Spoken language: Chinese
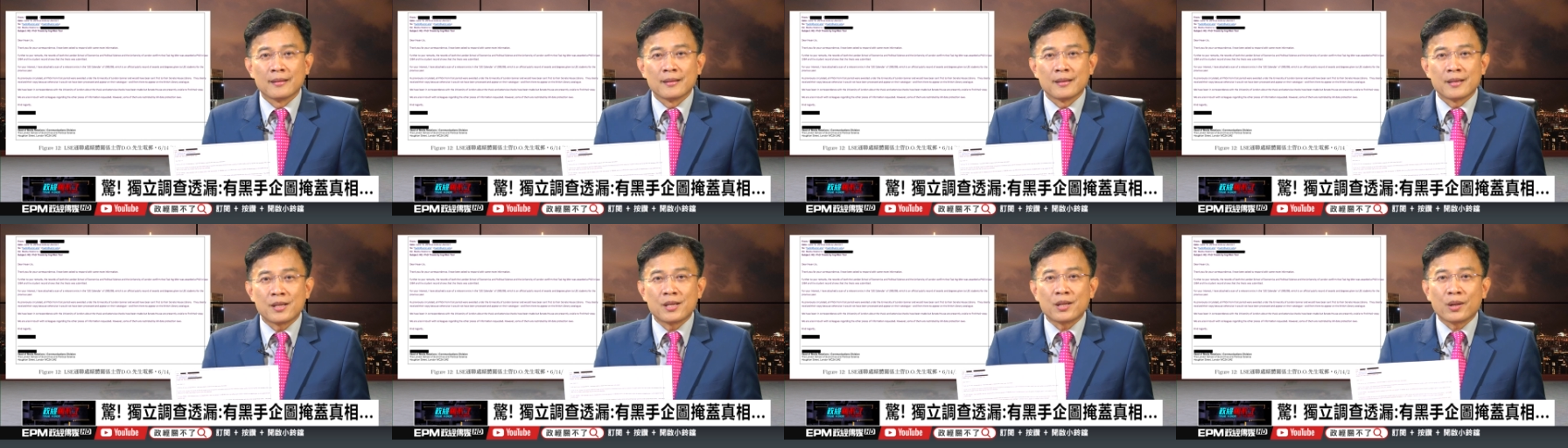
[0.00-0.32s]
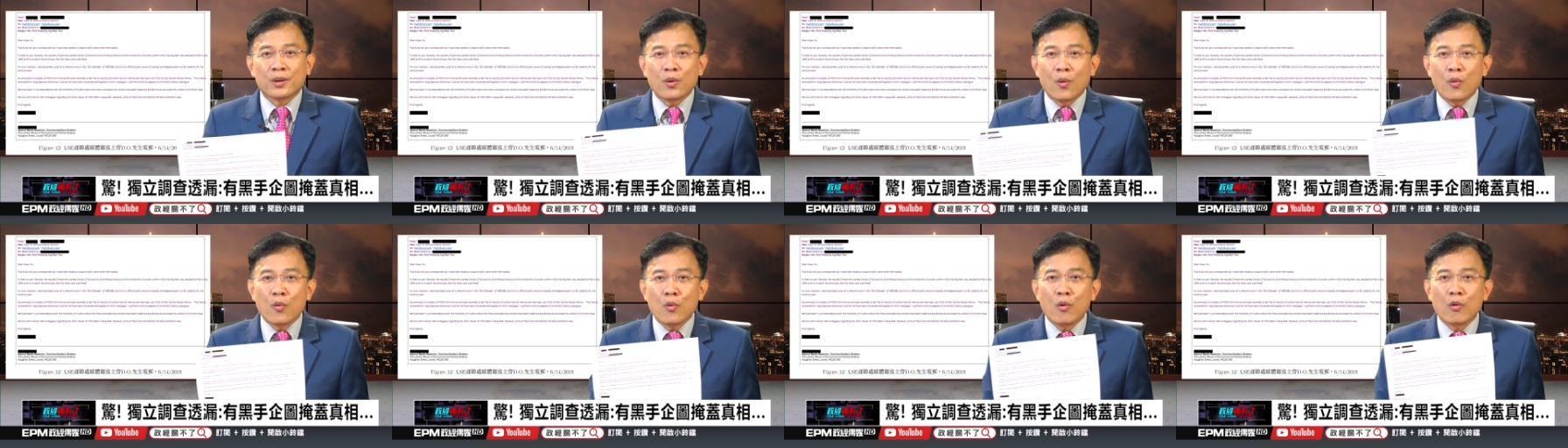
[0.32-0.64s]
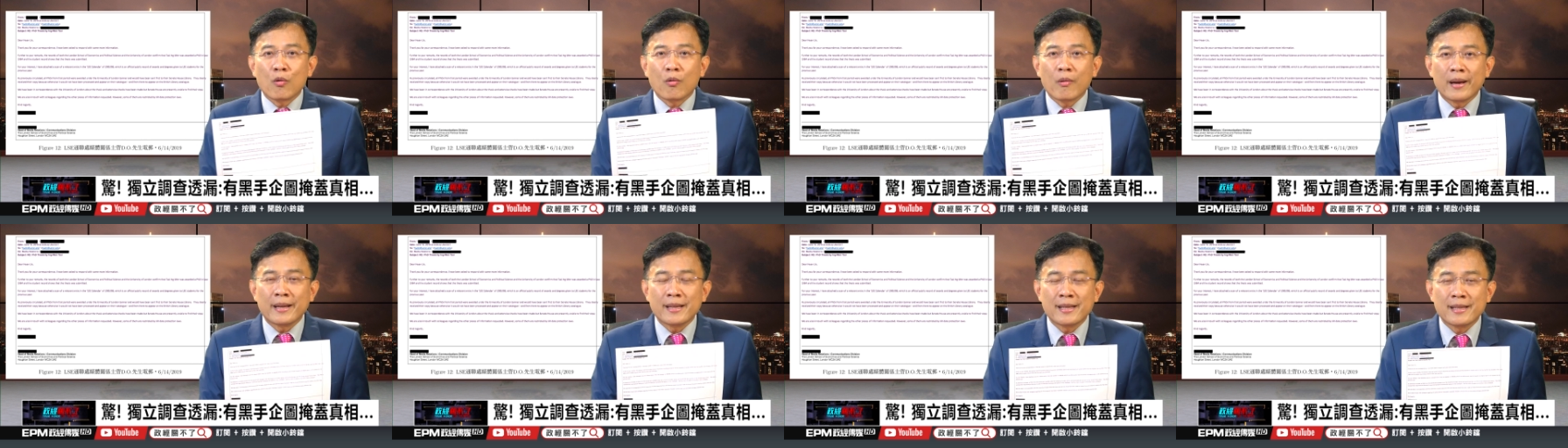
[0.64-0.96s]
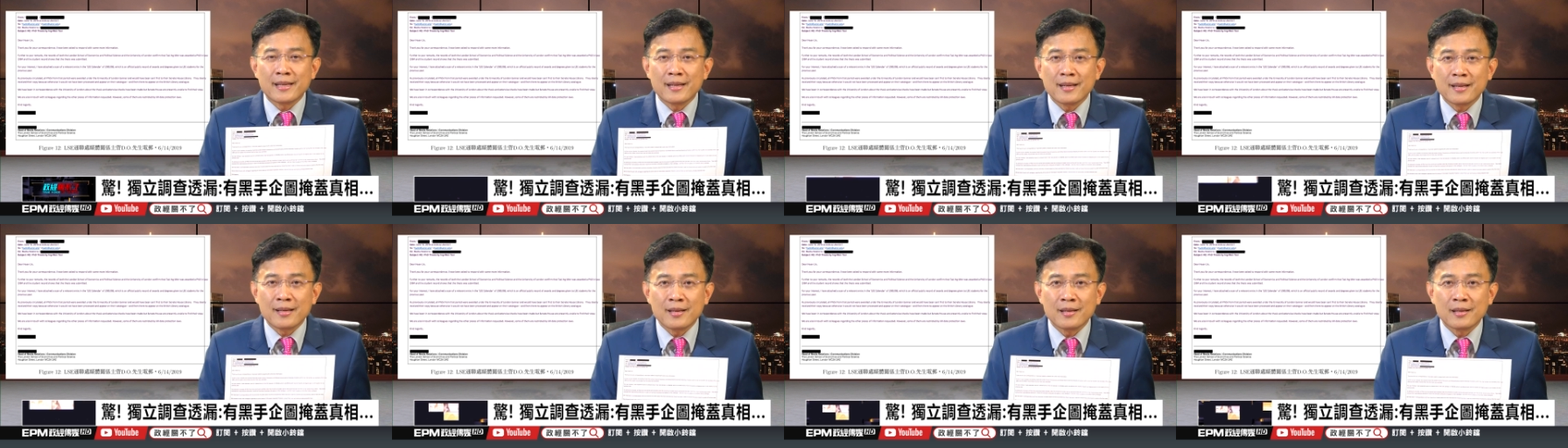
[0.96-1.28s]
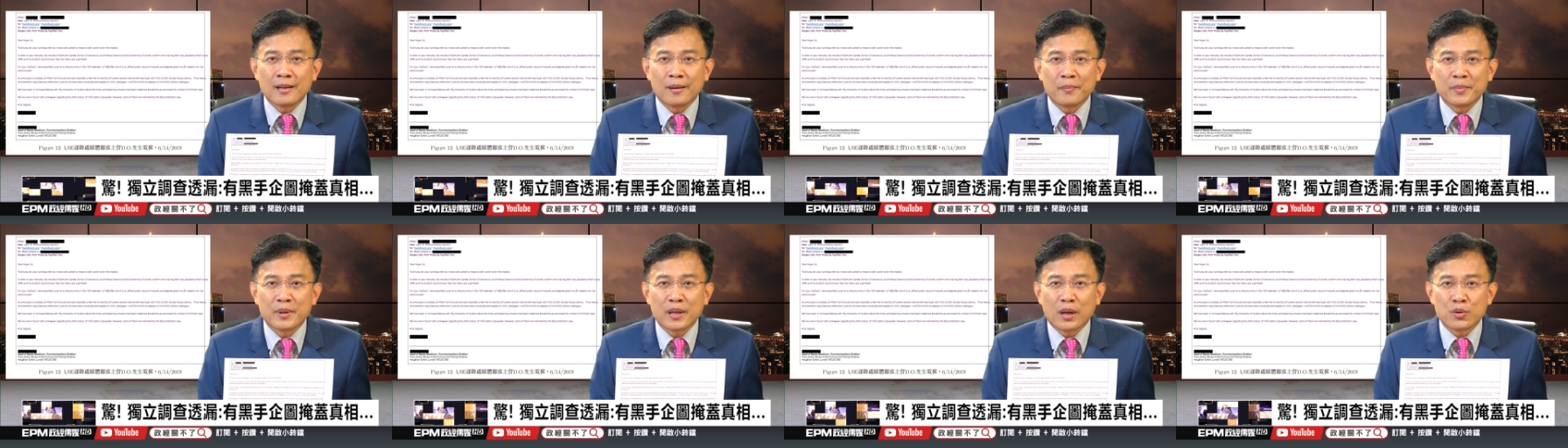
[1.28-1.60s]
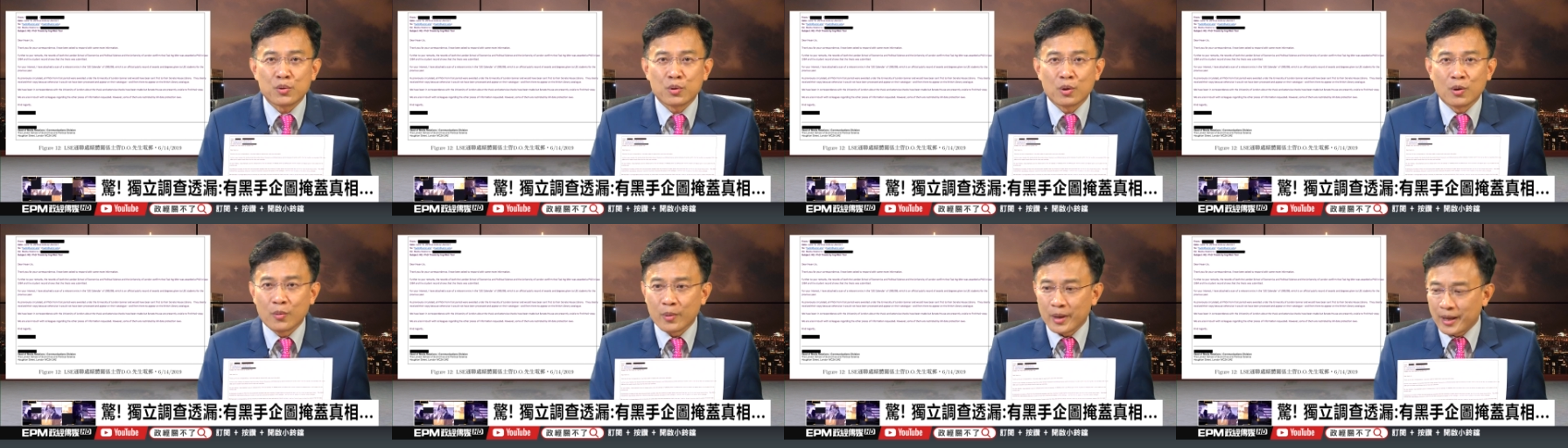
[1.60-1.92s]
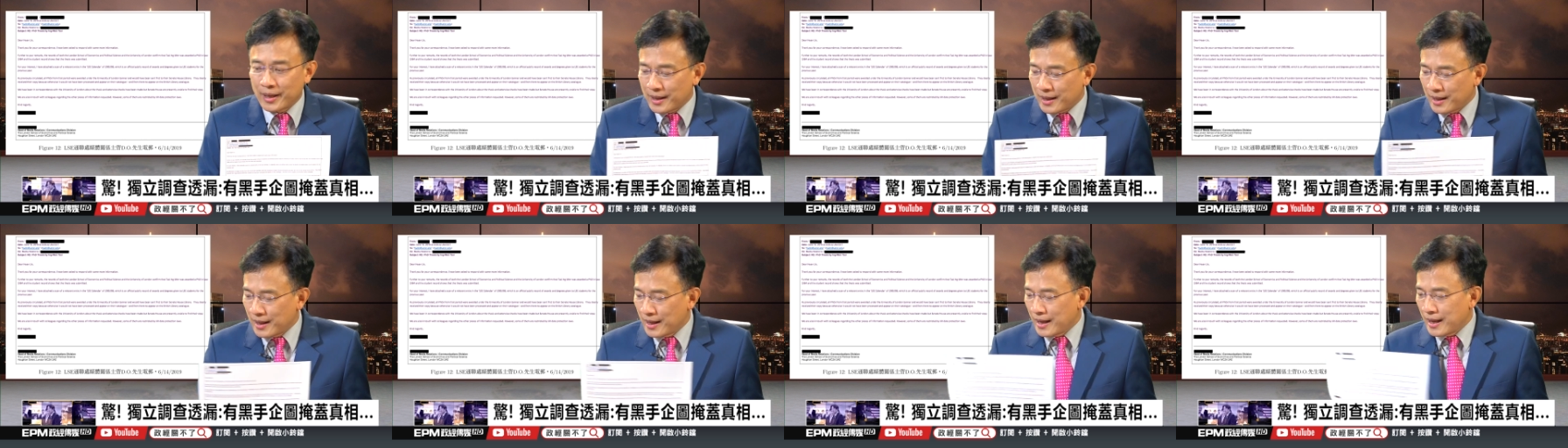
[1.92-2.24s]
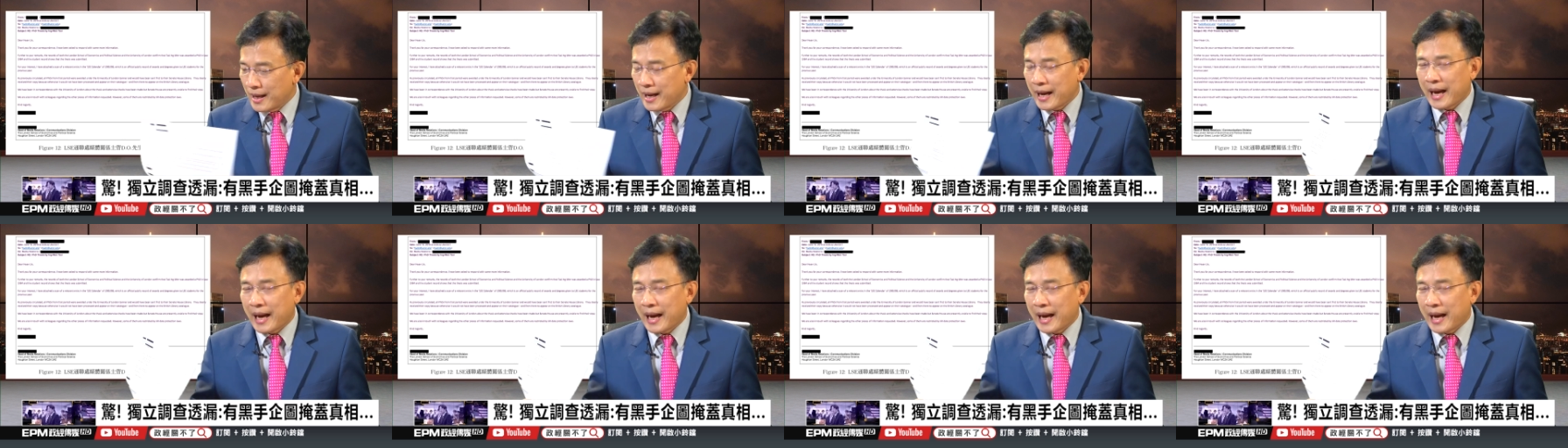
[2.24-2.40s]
是公共关系式的人比较权威呢，